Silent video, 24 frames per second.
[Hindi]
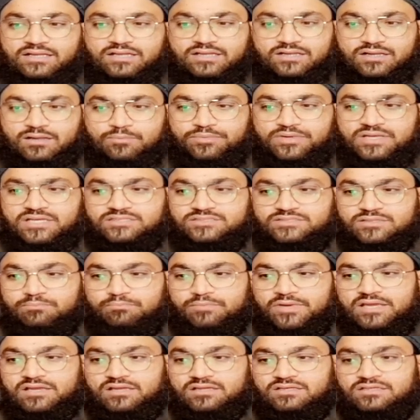रब के
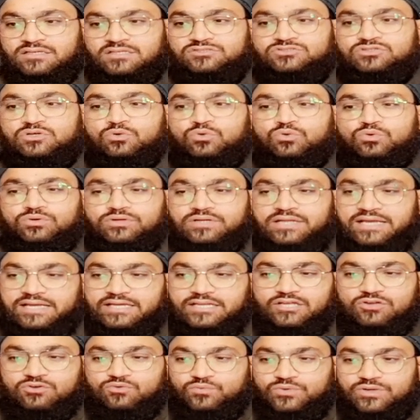जिम्मे ये ज़रूर
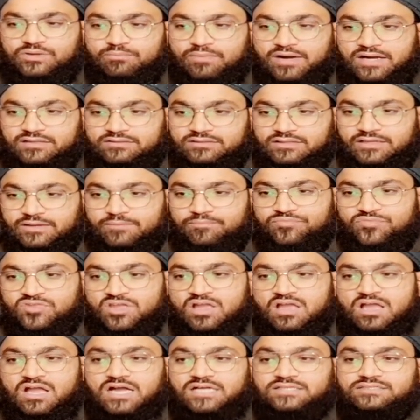ठहरी हुई बात है
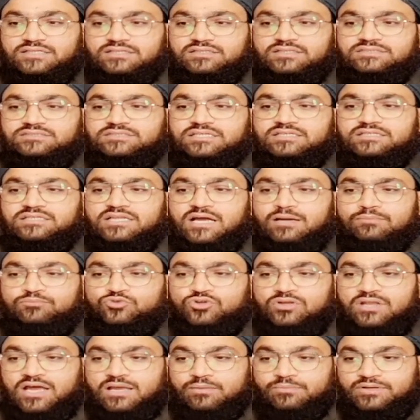हज़रत सैदना
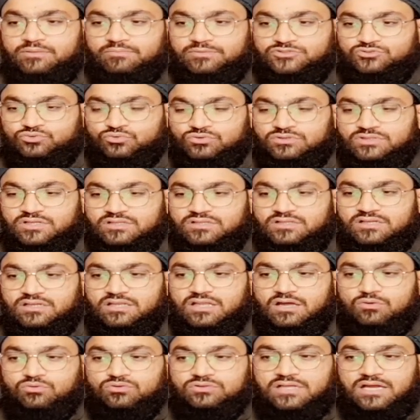अब्दुल्ला इबन मसूद रदी
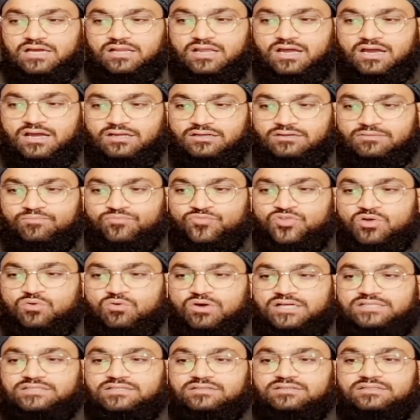अल्लाह तन व
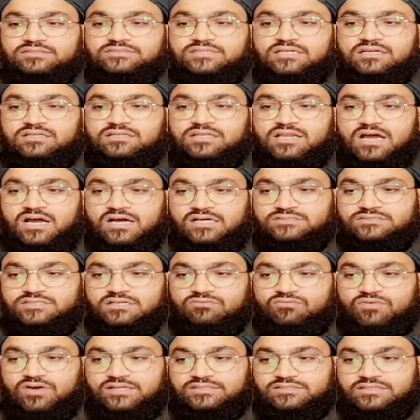हज़रत सैदना हसन
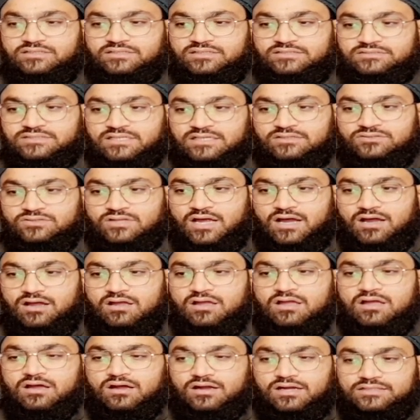व हज़रत सैदना
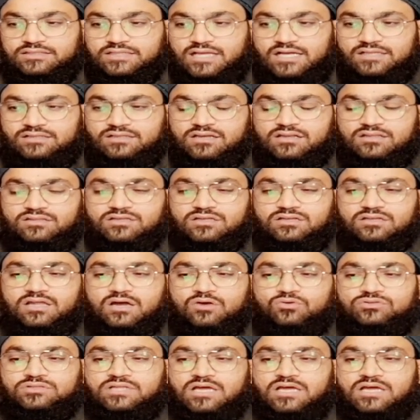कतादा रदी अल्लाह